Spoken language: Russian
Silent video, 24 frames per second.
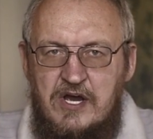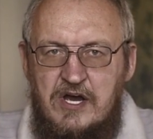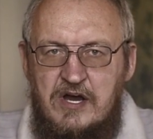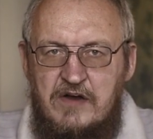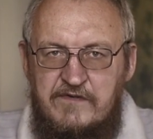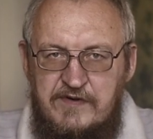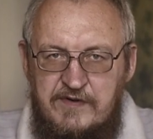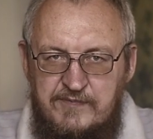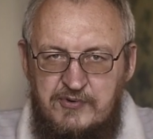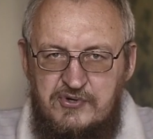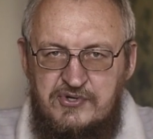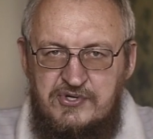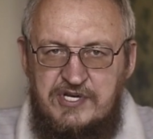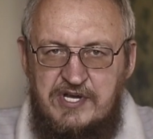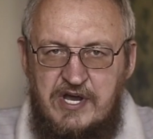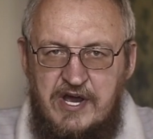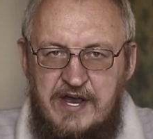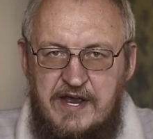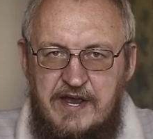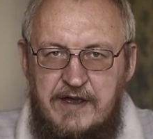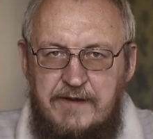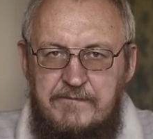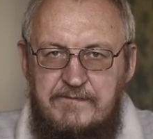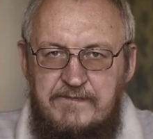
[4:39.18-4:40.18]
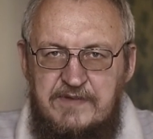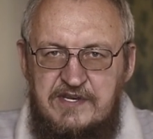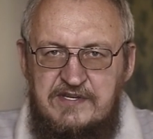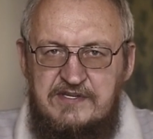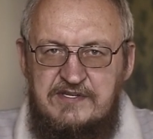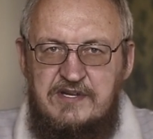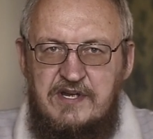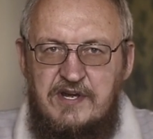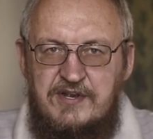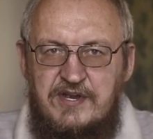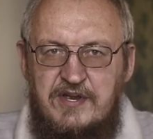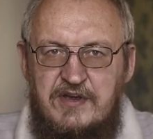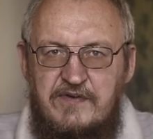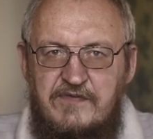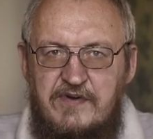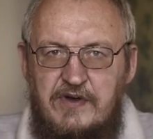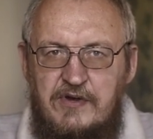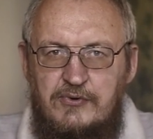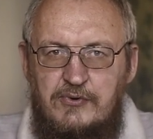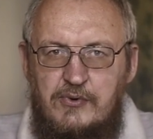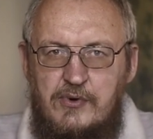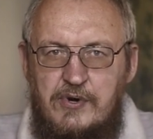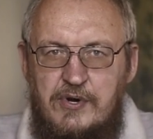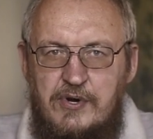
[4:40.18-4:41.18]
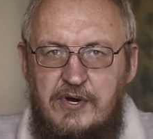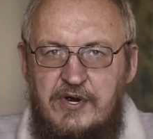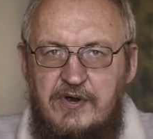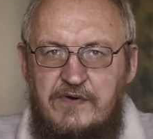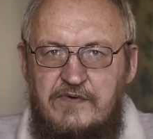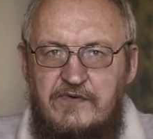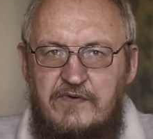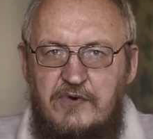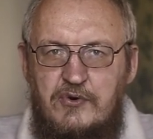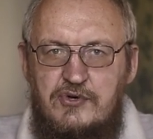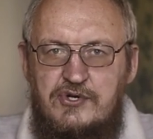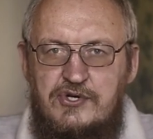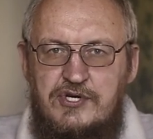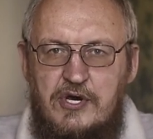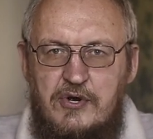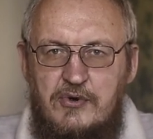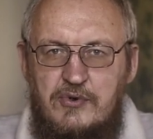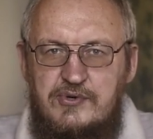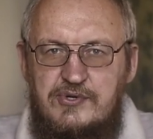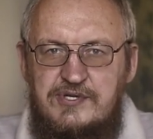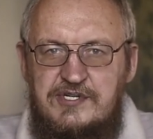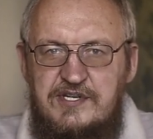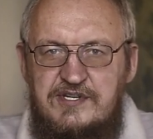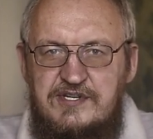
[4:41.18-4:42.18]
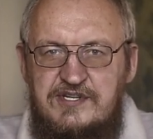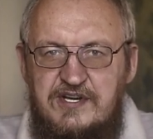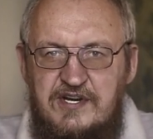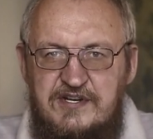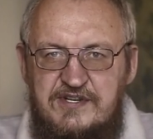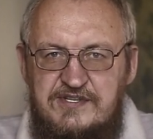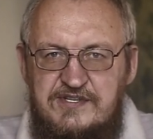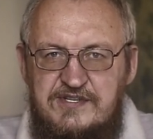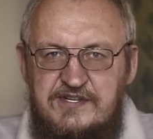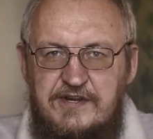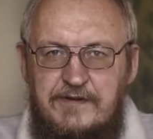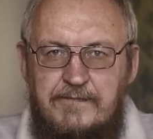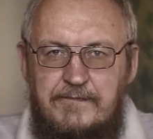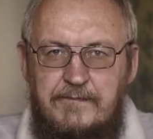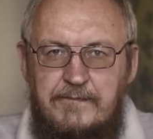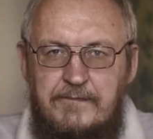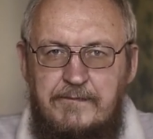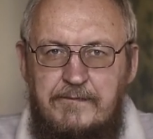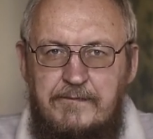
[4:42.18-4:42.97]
выпуская издания, в которые включаются тексты